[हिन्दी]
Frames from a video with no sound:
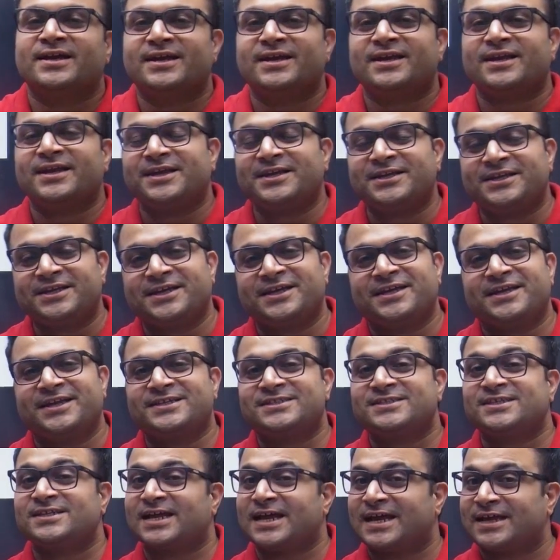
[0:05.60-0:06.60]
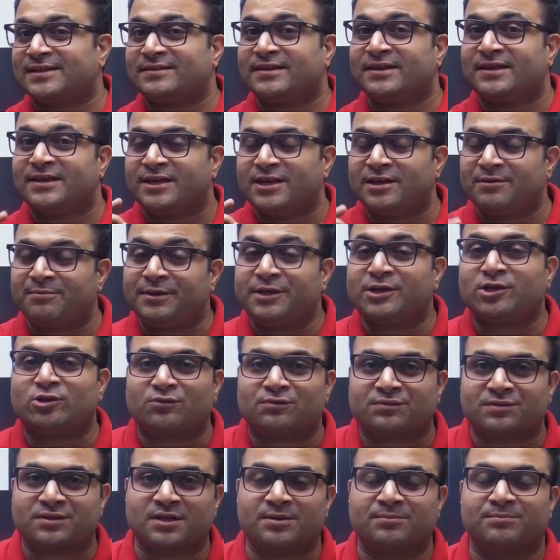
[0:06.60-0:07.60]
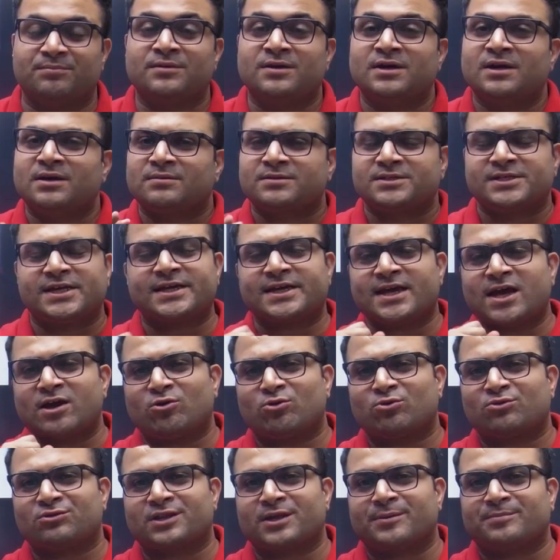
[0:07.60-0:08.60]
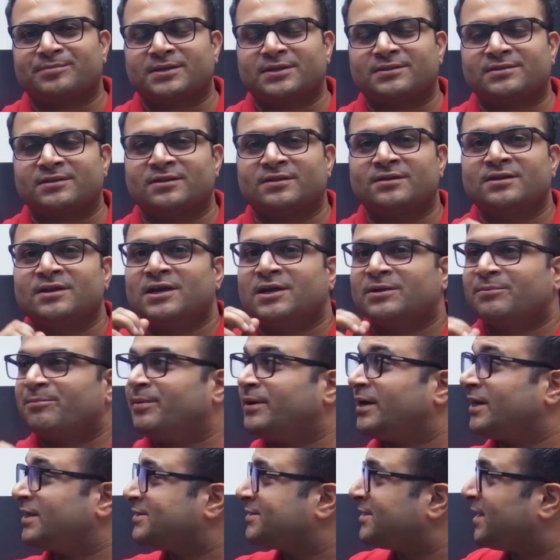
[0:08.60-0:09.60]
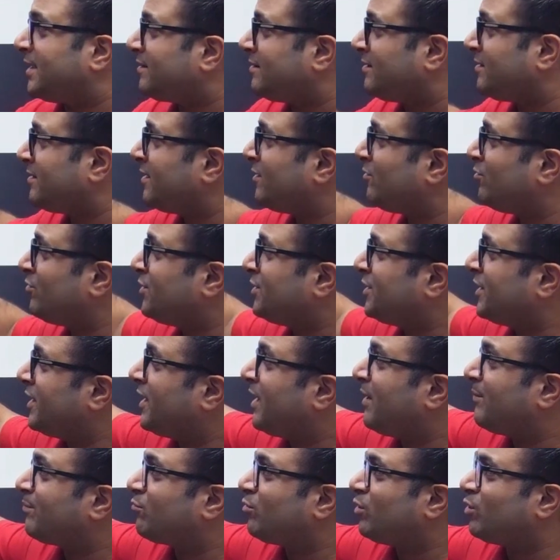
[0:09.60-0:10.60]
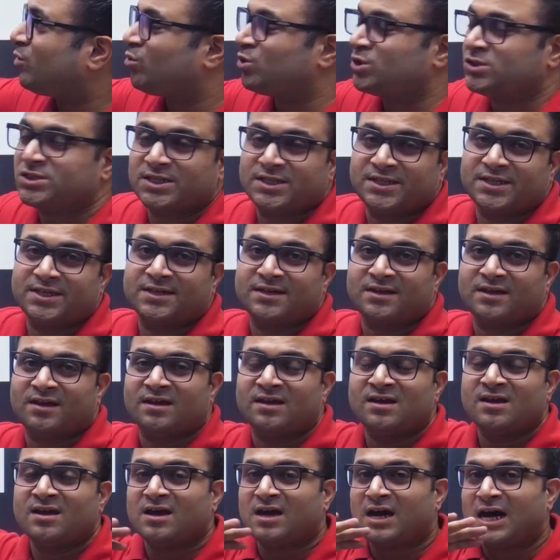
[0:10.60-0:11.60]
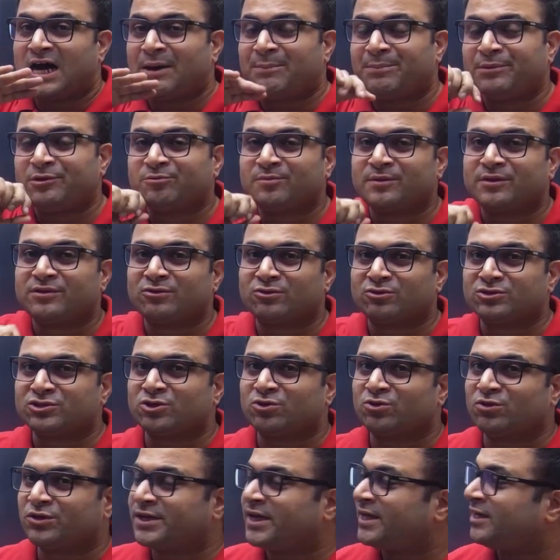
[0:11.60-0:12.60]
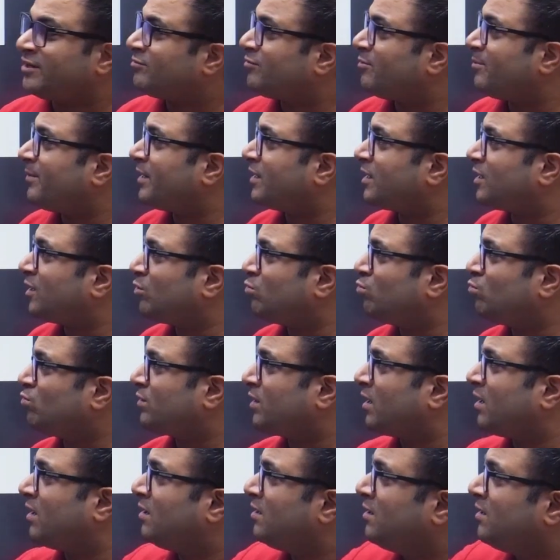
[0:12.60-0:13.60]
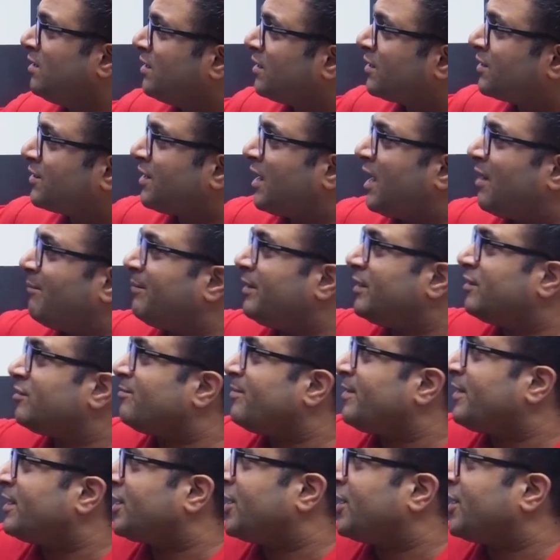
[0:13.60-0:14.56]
इंटीग्रेशन एज ए लिमिट ऑफ सम ये क्या कॉन्सेप्ट है सर बेटा जैसे देखो ये आपको एक क्वेश्चन दिख रहा है आप इसमें सोच रहे हो यार इसमें मैं करूं क्या क्या मैं इसमें के